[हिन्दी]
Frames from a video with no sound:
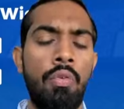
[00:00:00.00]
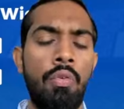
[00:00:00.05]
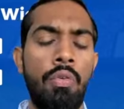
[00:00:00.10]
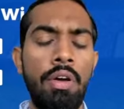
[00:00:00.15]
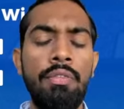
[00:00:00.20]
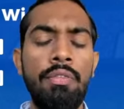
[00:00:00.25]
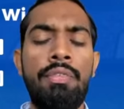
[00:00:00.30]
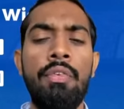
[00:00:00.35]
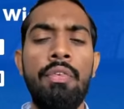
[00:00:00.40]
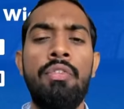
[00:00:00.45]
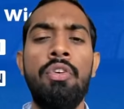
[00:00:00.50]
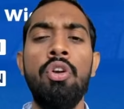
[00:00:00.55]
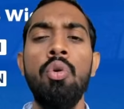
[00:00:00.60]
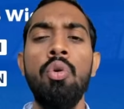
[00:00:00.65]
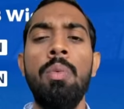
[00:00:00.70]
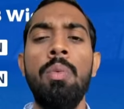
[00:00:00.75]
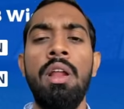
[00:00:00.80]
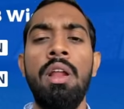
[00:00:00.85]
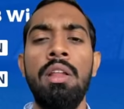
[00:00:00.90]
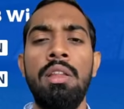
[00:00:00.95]
152
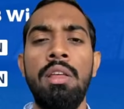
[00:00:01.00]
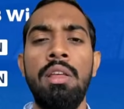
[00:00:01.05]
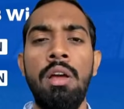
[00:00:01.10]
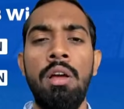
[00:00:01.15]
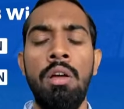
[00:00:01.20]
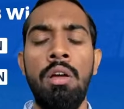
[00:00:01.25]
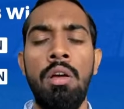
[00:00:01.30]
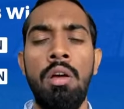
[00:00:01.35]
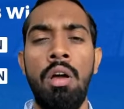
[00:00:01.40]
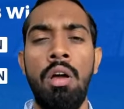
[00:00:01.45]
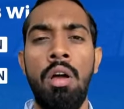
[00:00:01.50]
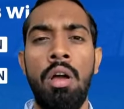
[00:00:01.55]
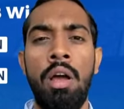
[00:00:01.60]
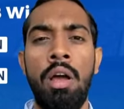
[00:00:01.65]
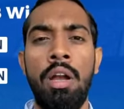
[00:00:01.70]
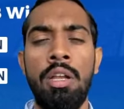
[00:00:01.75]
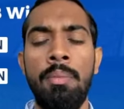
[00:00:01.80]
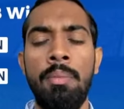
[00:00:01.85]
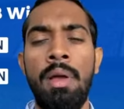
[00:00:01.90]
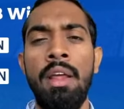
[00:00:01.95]
बना दिया
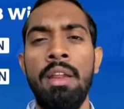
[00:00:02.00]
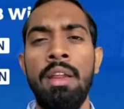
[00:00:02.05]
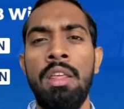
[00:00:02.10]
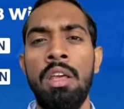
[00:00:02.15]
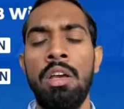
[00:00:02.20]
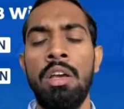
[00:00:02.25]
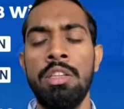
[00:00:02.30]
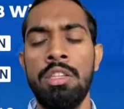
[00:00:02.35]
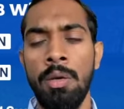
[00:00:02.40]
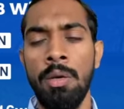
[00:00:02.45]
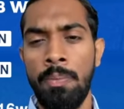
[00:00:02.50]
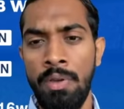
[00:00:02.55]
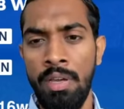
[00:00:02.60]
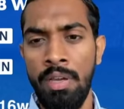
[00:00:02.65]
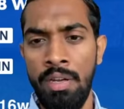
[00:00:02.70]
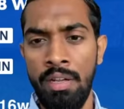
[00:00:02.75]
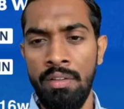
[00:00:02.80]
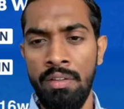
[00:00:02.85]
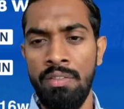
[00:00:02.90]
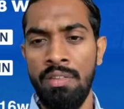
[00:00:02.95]
हटमैन की गजब की
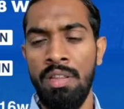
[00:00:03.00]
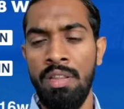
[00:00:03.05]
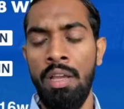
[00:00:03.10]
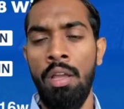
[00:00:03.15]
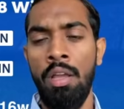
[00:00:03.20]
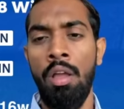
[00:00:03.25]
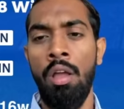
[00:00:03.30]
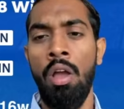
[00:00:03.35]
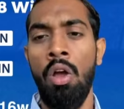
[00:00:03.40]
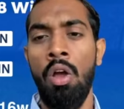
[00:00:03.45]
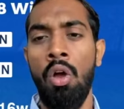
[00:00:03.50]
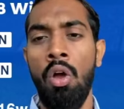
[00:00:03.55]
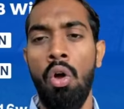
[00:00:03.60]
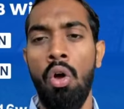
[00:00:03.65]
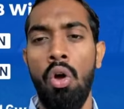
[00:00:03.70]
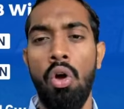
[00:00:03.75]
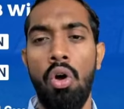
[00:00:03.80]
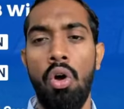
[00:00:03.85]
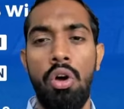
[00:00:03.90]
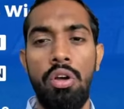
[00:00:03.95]
इनिंग्स थी
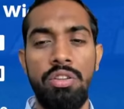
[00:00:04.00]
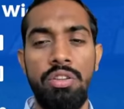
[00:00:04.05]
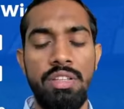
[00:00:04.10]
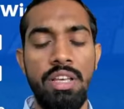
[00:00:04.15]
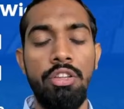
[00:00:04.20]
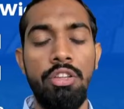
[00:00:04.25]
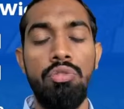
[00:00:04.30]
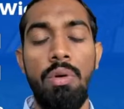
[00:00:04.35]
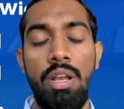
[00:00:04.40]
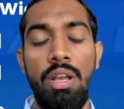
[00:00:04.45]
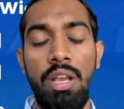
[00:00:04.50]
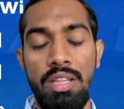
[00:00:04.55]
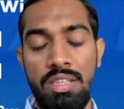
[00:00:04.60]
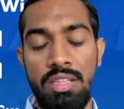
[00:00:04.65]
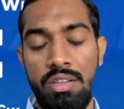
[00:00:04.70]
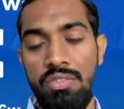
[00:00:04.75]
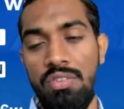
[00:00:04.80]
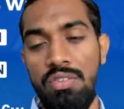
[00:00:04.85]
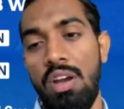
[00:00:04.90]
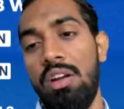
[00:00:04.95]
और जयसवाल ने अच्छा
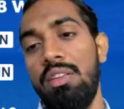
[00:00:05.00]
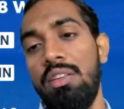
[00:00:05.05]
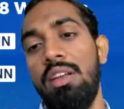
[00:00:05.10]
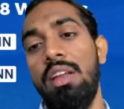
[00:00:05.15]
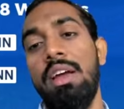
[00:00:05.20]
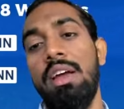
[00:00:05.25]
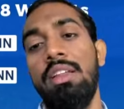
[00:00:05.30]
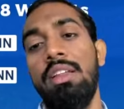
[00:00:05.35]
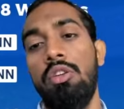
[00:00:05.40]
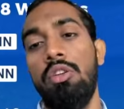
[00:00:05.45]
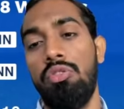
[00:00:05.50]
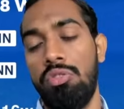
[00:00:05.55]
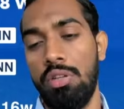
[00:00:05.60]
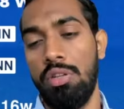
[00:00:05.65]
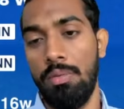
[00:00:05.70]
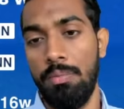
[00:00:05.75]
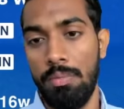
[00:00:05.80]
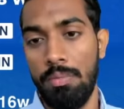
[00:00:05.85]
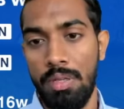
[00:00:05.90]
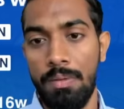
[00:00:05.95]
स्टार्ट दिलाया था उस
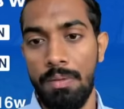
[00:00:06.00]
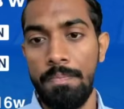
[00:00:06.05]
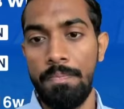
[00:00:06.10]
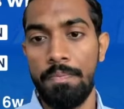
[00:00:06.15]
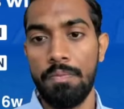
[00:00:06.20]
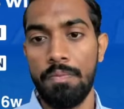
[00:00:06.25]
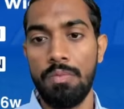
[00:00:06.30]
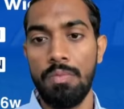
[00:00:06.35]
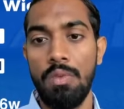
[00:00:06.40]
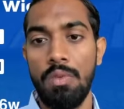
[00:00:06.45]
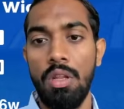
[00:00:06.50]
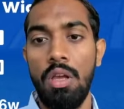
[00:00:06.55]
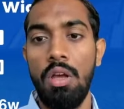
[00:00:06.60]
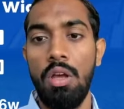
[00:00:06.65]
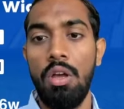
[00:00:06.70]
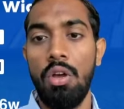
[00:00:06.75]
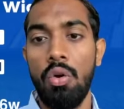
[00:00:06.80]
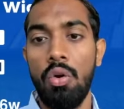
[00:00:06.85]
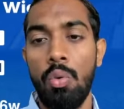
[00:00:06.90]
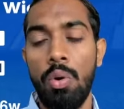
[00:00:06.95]
गेम में
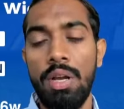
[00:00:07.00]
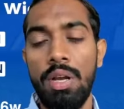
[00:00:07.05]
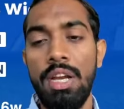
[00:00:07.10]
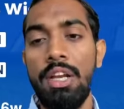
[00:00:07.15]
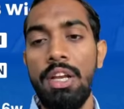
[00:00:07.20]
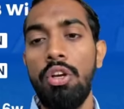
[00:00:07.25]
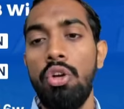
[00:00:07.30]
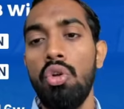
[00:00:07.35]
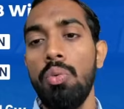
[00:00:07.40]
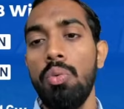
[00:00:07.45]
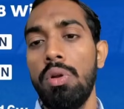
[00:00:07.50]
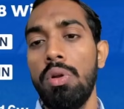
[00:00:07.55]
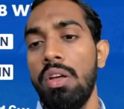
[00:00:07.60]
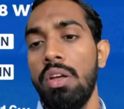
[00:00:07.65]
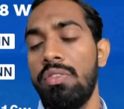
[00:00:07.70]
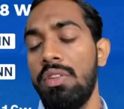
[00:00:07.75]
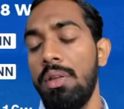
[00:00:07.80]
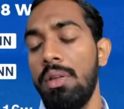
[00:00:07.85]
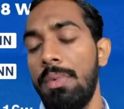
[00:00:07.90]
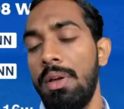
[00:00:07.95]
वन एटी टू बना
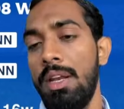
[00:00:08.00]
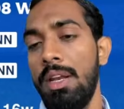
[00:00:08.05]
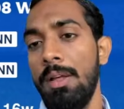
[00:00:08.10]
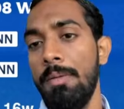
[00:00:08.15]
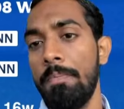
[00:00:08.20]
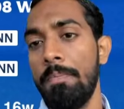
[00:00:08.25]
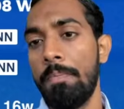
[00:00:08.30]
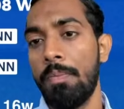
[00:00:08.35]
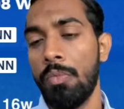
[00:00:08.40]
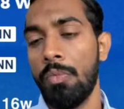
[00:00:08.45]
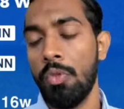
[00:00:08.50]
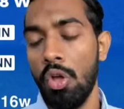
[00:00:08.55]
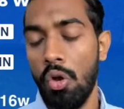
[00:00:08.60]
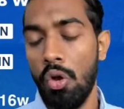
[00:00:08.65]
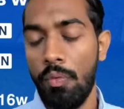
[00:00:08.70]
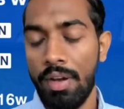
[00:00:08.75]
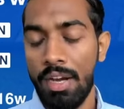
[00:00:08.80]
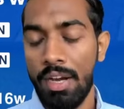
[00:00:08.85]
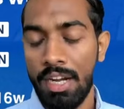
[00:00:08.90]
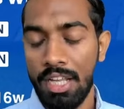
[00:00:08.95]
उससे पहले नौ
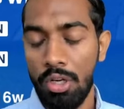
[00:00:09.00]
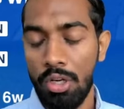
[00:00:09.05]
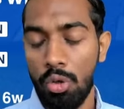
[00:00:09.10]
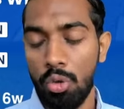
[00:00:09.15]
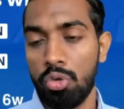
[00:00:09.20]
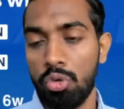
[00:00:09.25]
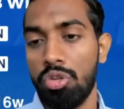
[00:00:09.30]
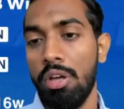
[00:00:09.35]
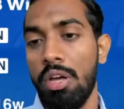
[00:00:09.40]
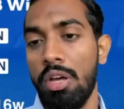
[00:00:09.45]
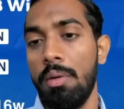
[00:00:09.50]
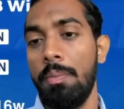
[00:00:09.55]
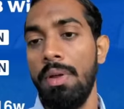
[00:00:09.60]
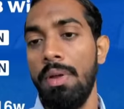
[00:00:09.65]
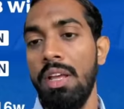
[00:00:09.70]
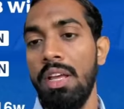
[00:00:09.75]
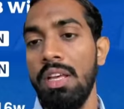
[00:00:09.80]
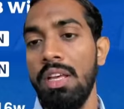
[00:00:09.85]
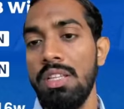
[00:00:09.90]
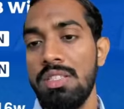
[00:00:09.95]
विकेट के नुकसान पे
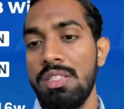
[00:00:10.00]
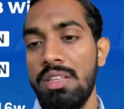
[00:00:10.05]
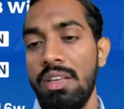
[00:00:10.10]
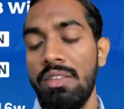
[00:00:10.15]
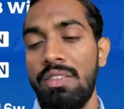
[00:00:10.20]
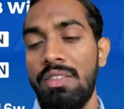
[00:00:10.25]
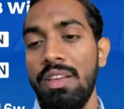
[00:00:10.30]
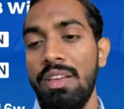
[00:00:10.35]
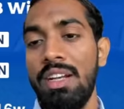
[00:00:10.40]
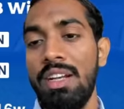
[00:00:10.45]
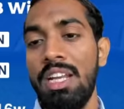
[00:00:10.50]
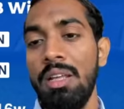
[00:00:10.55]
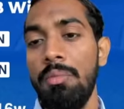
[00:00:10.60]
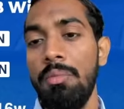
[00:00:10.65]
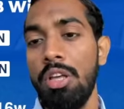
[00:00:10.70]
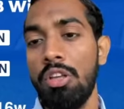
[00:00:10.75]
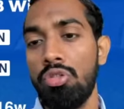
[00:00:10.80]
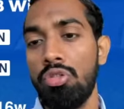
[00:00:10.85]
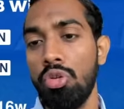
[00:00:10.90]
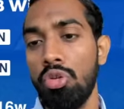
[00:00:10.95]
चेसिंग टीम
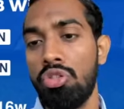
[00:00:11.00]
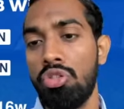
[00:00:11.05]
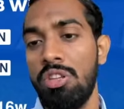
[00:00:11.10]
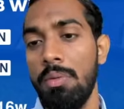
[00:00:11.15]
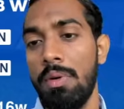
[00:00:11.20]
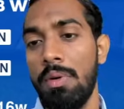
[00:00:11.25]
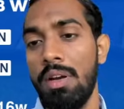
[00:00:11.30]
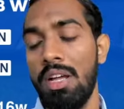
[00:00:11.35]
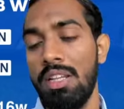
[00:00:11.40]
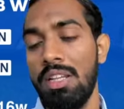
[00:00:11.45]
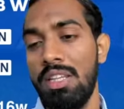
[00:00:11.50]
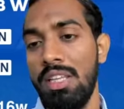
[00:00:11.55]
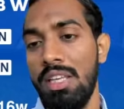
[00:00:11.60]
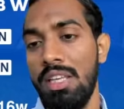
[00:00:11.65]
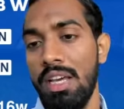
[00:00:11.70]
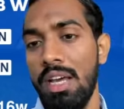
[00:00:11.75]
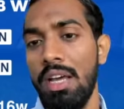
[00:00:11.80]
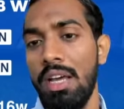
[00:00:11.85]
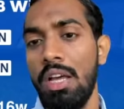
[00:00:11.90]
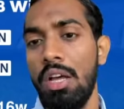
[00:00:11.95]
एक सौ अस्सी बनाती
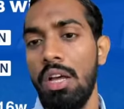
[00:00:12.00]
है